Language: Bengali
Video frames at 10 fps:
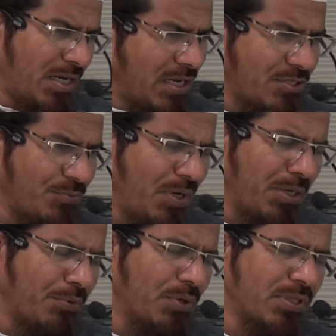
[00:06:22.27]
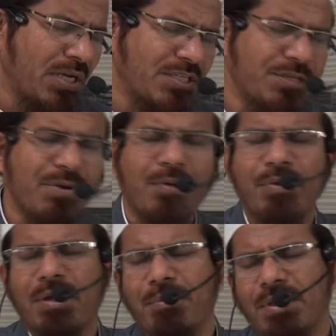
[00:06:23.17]
আল্লাহ সুবাহানুভালে
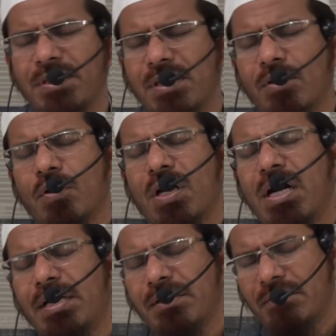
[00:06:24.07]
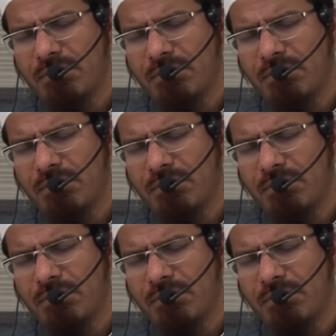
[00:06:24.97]
সেভাবে আমাদেরকে কোরআন